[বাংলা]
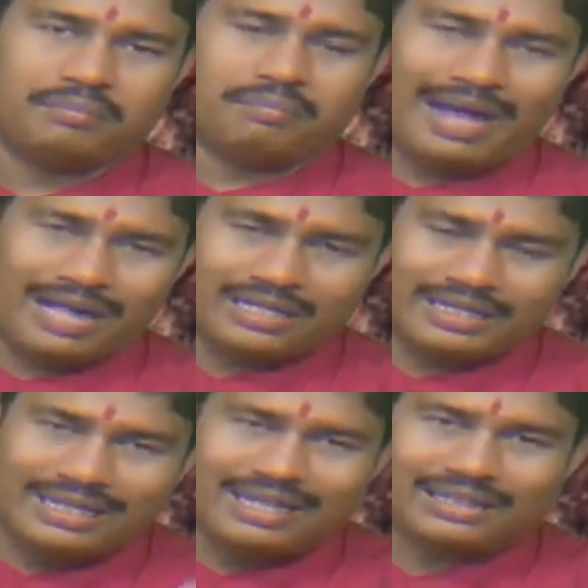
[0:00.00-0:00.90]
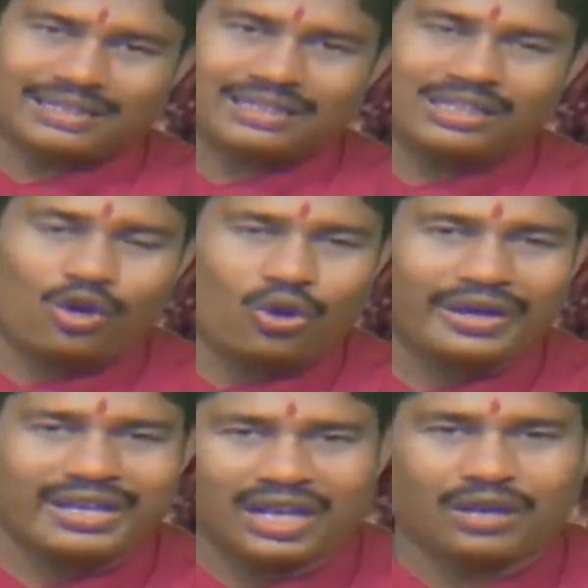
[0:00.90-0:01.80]
ভাগ্যে না থাকলে
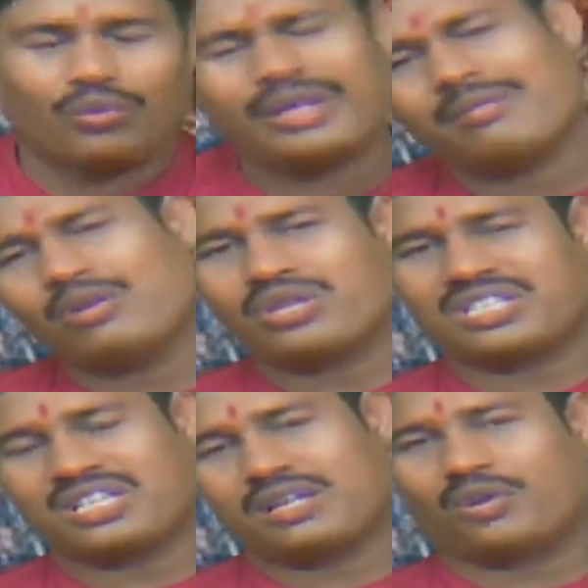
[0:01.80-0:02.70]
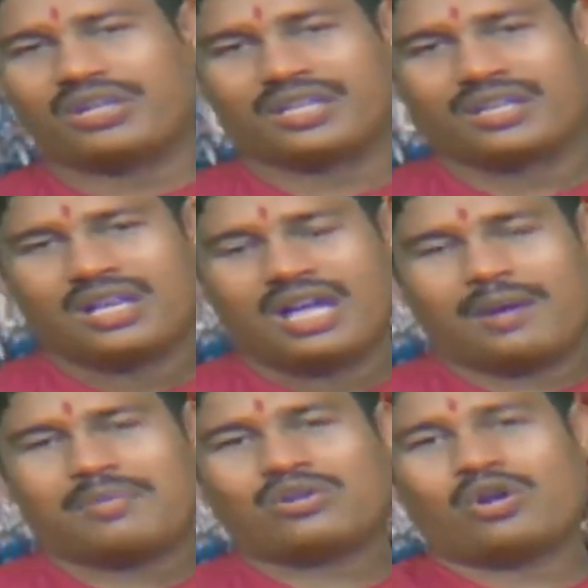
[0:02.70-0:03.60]
হয় না অনেক মানুষ আছেন এটা বলে
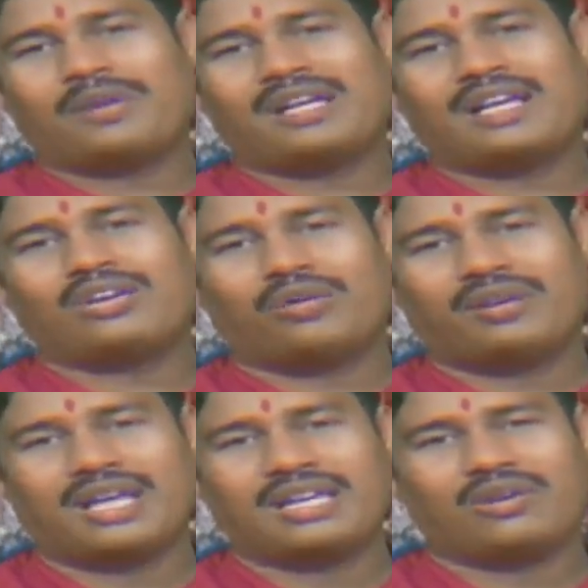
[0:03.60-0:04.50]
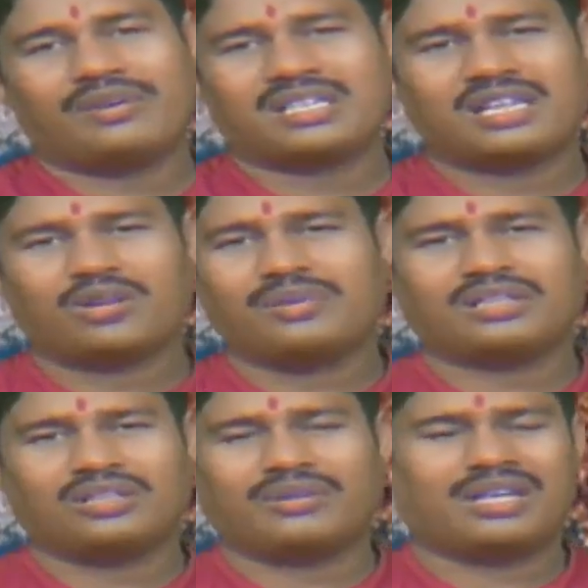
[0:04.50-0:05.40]
আপনার কপালে নেই হবে না এই হবে না সেই হবে না
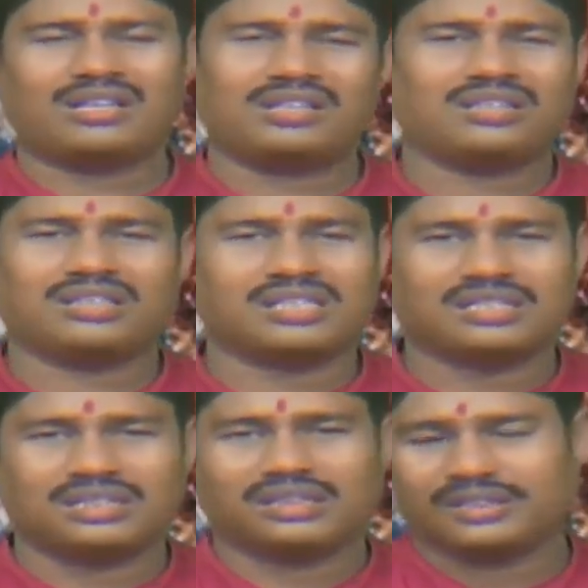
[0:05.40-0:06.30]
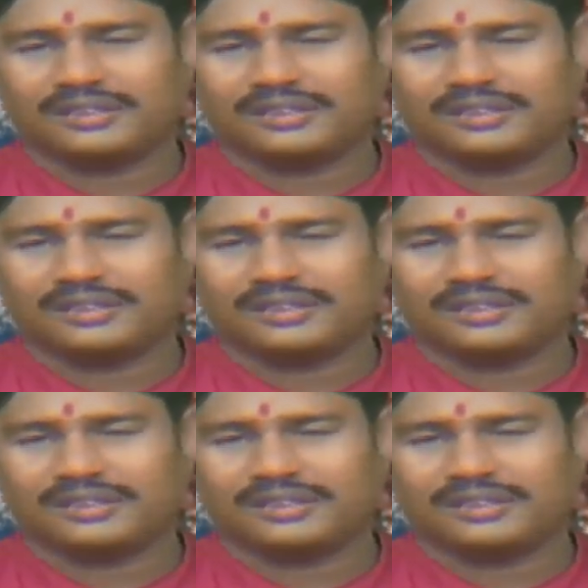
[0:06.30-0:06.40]
এই হবে না ইত্যাদি ইত্যাদি